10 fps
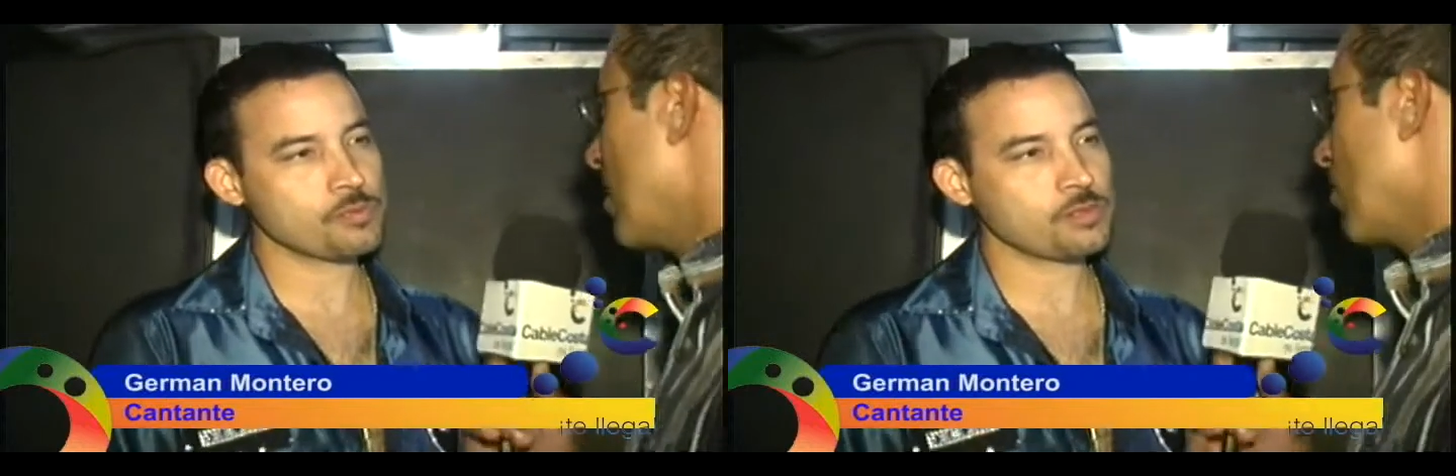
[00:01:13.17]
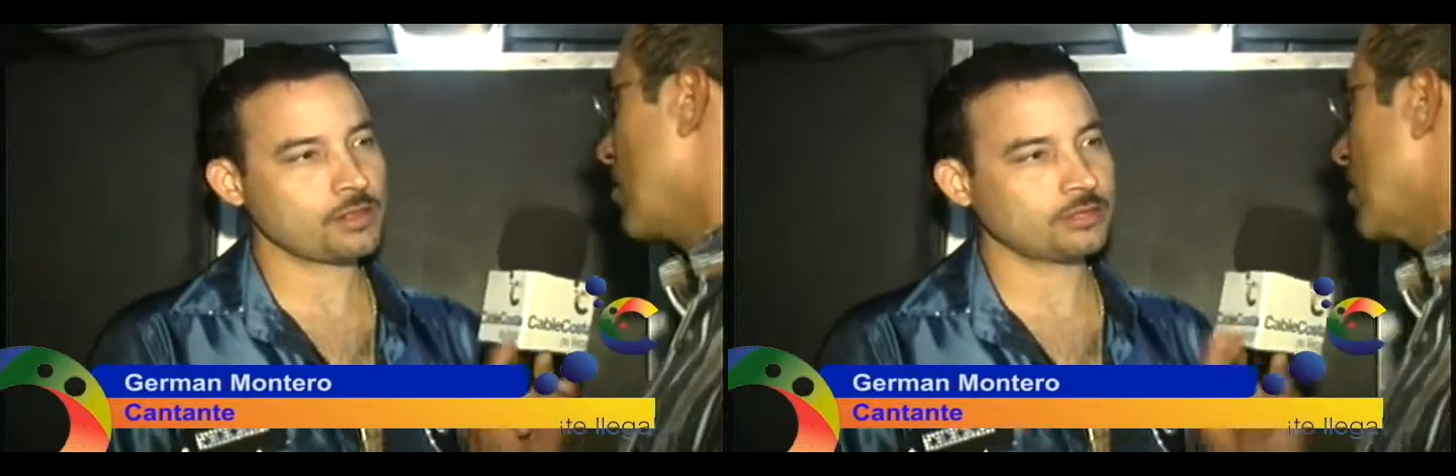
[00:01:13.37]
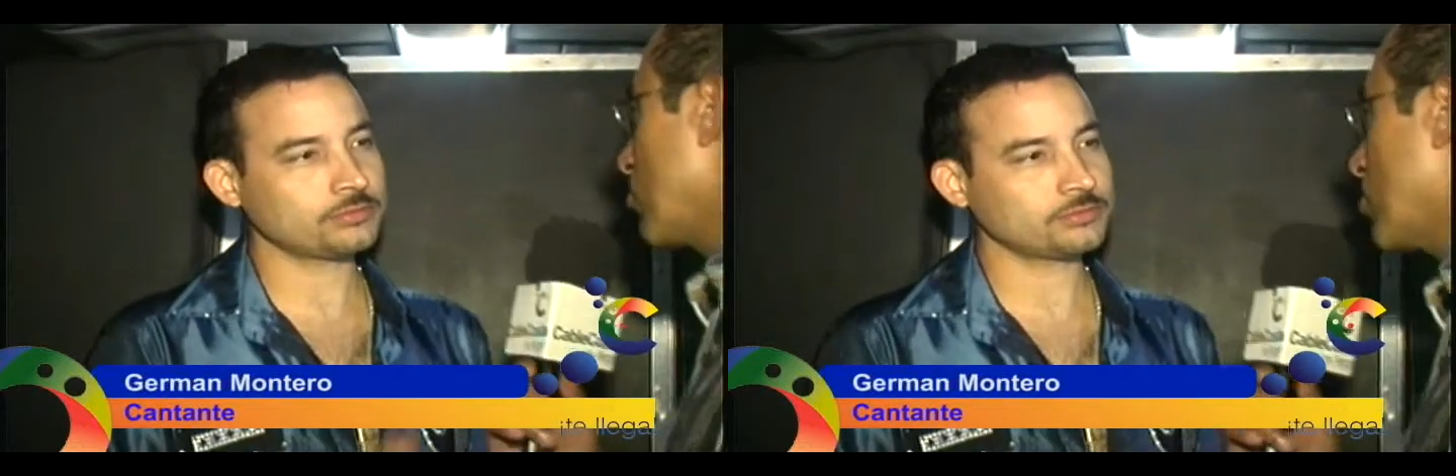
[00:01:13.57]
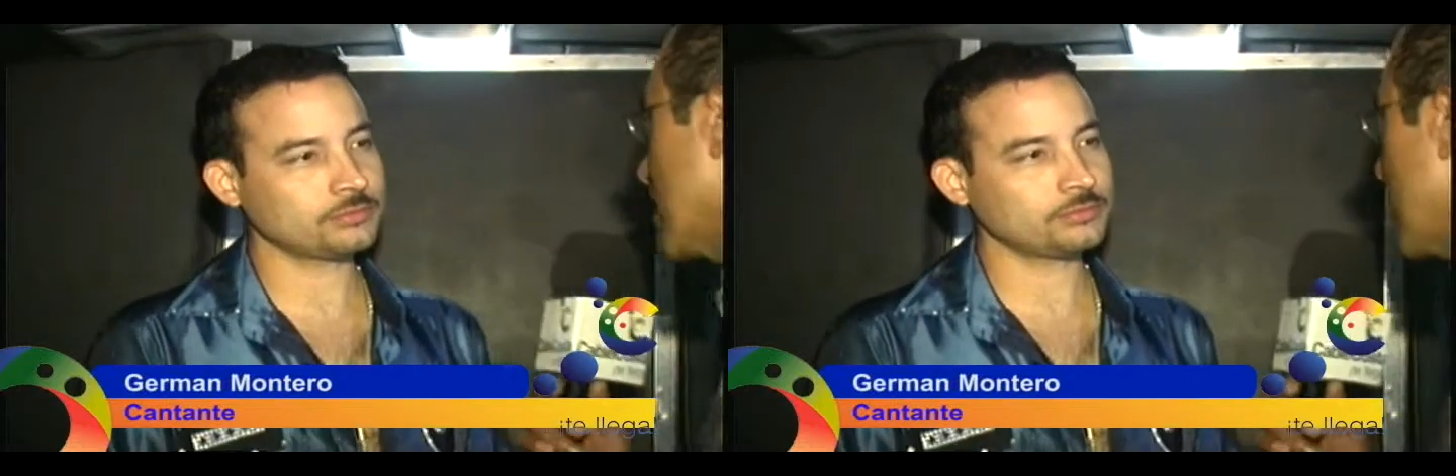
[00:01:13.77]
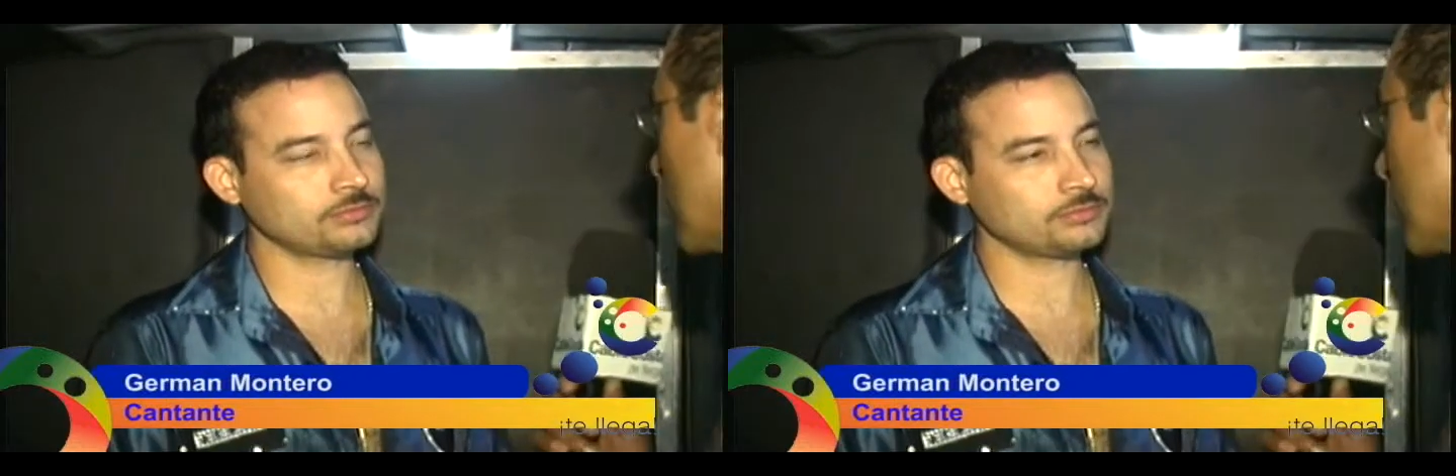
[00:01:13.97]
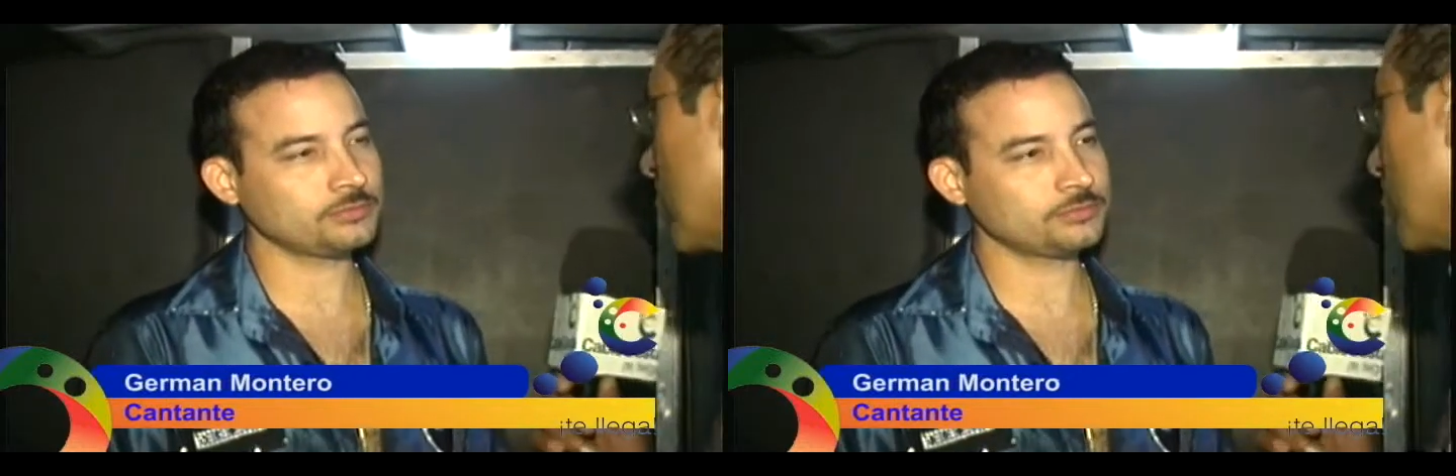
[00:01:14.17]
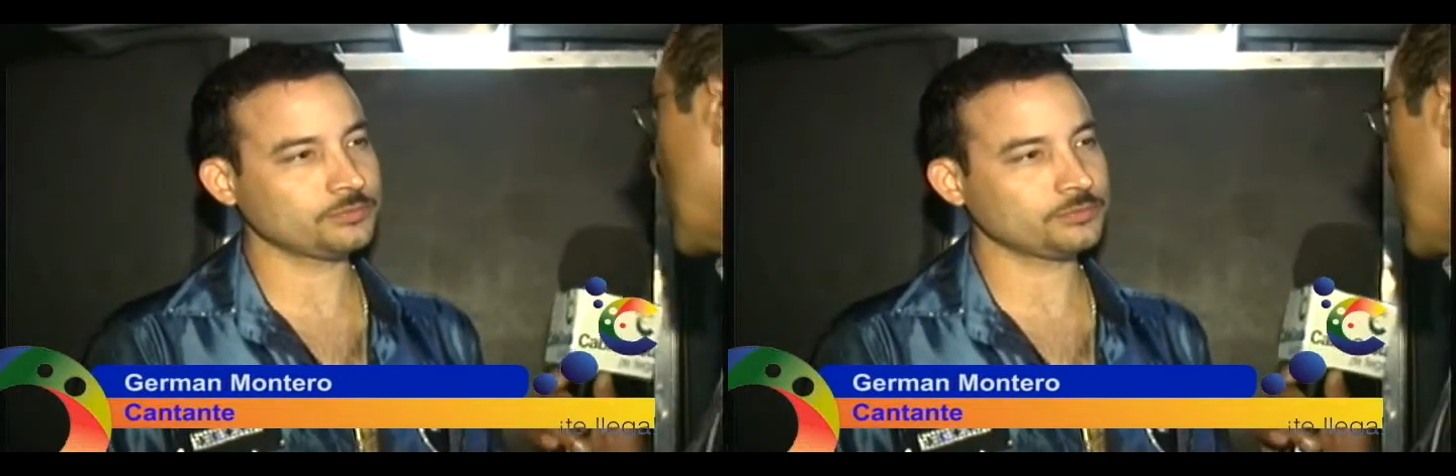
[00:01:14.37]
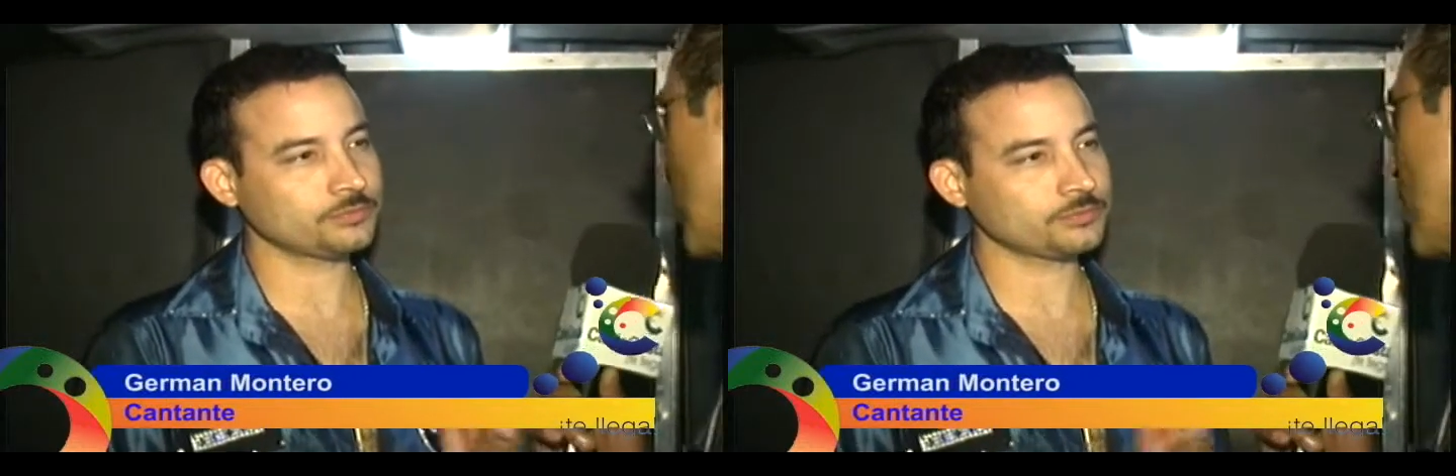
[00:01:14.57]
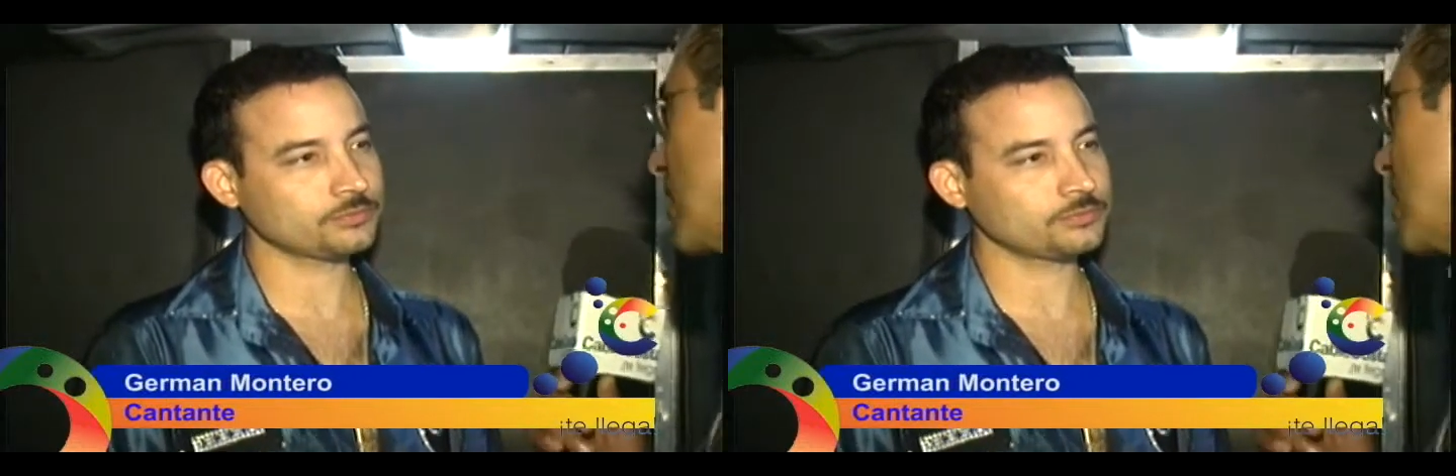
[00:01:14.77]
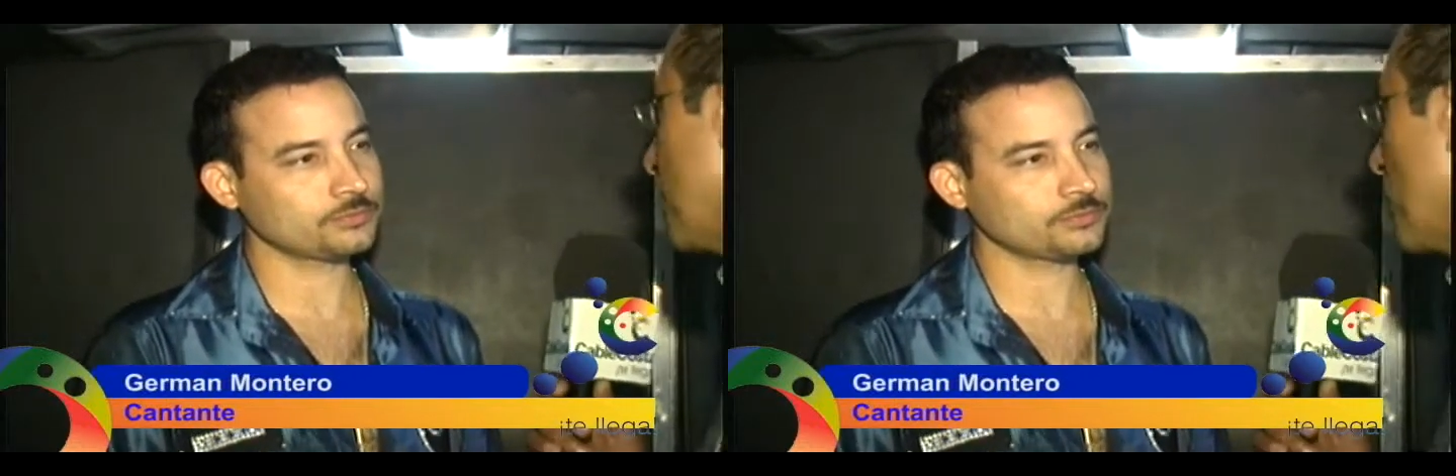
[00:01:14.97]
con estos éxitos que tú estás ahora sí